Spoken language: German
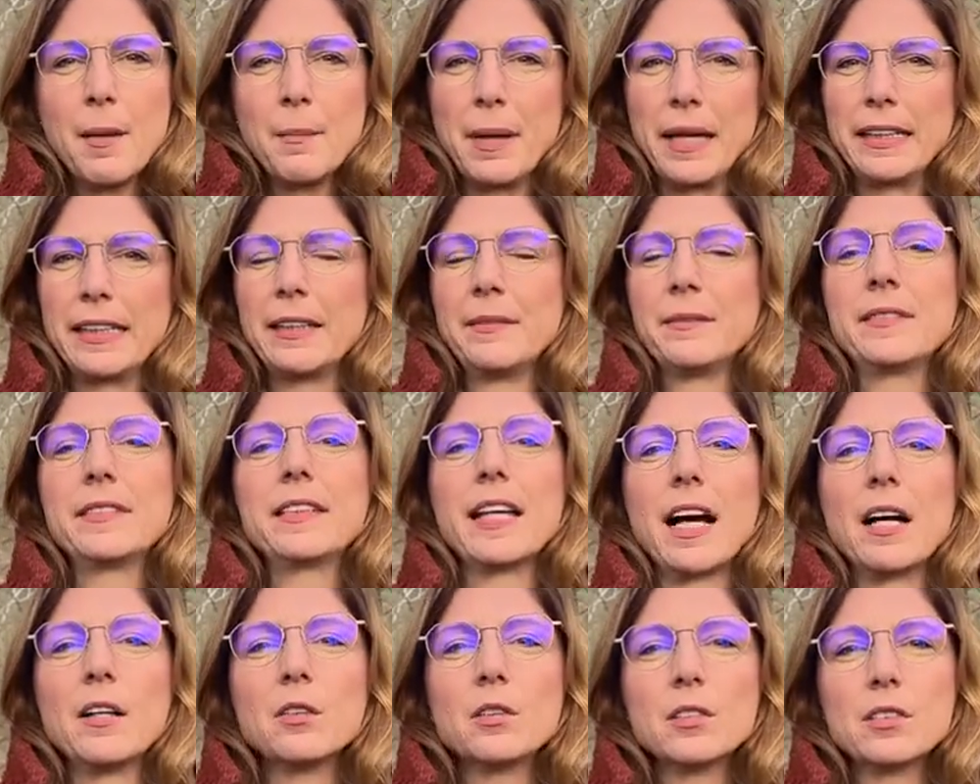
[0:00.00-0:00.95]
bei dem
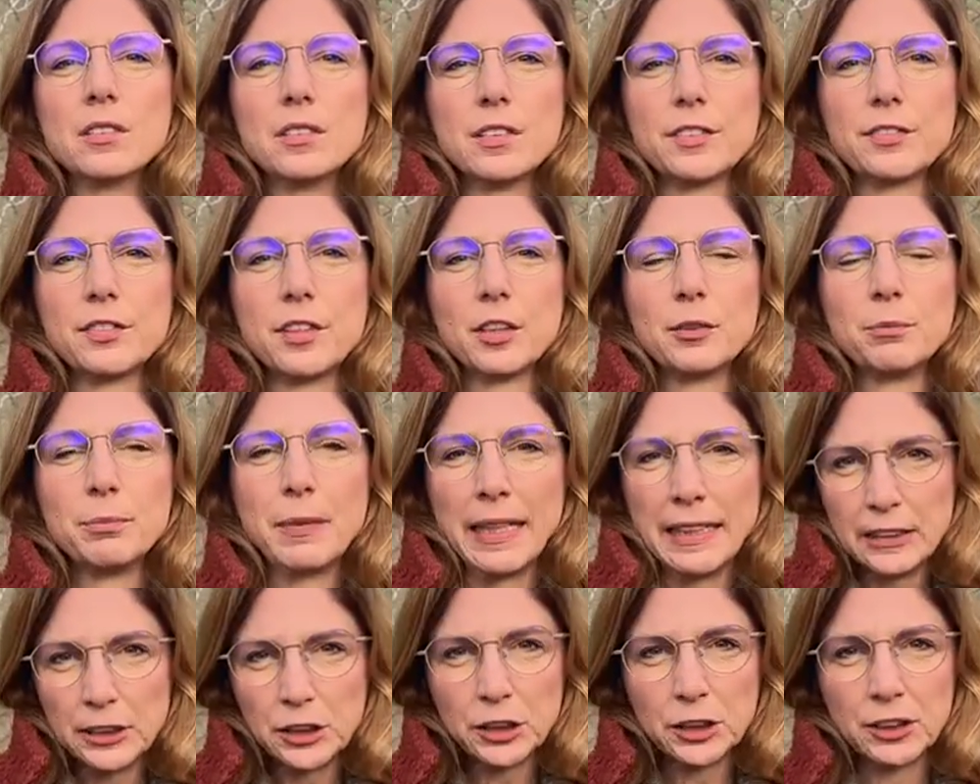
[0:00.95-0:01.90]
Tausende von
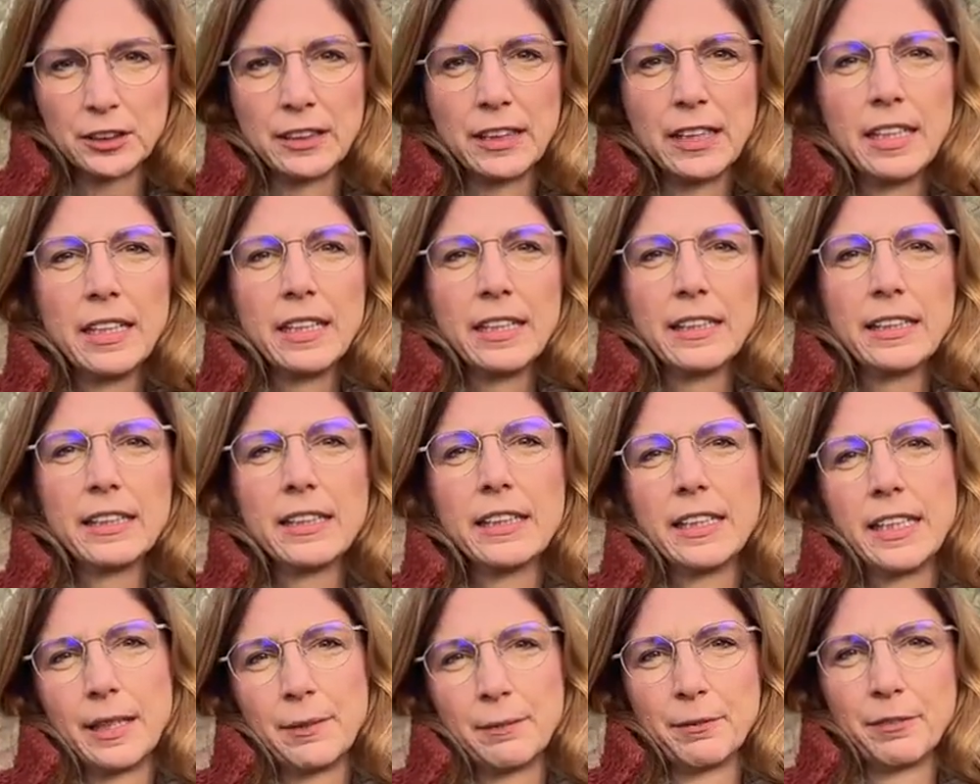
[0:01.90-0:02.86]
Menschen ihr
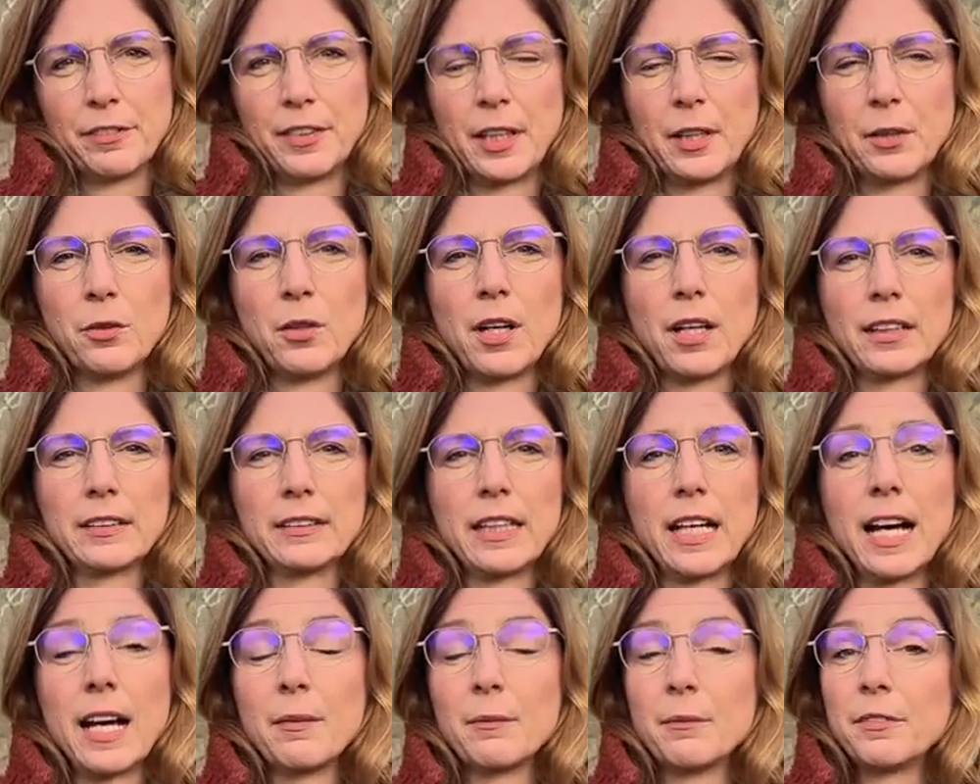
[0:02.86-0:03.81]
Leben verloren
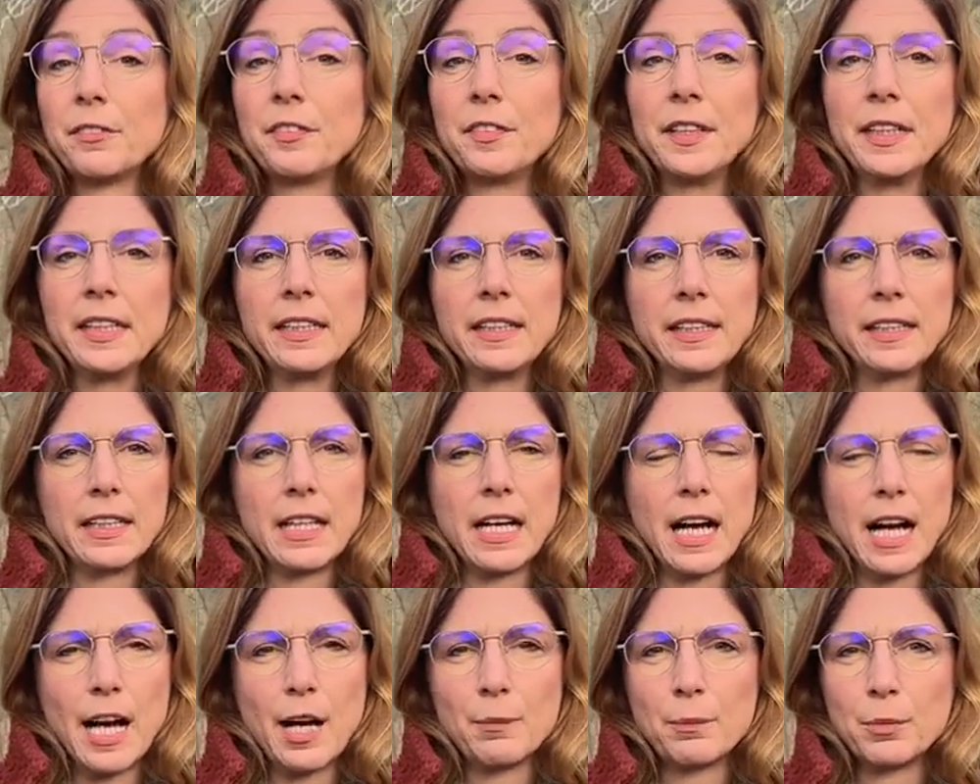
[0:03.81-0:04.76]
haben, viele
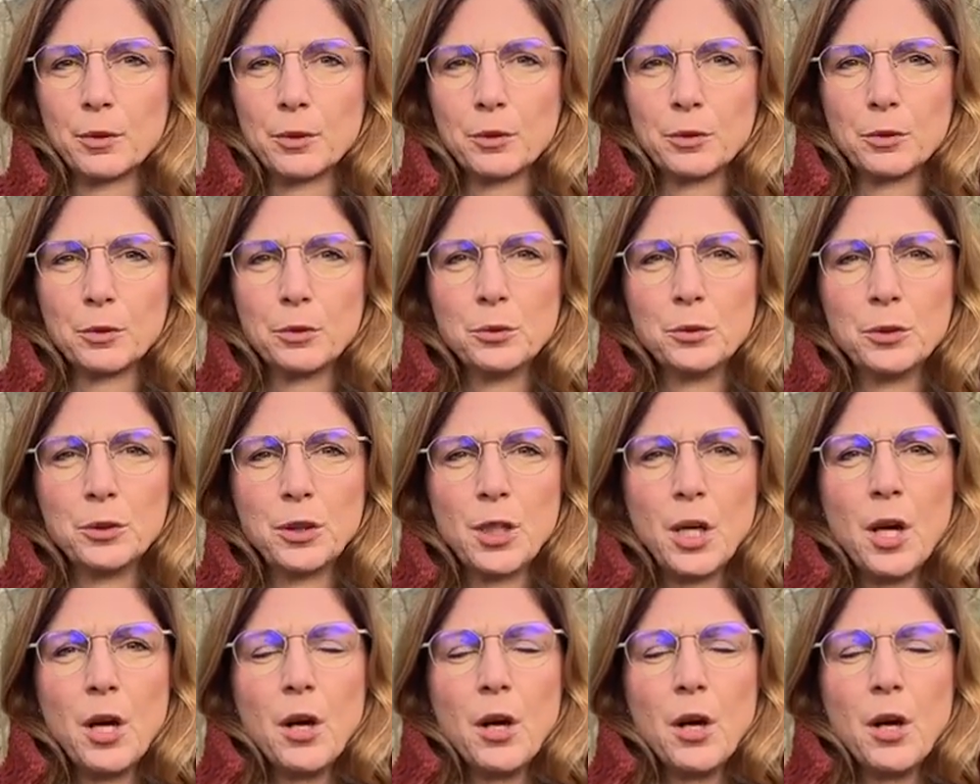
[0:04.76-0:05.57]
ihr Hab und Gut.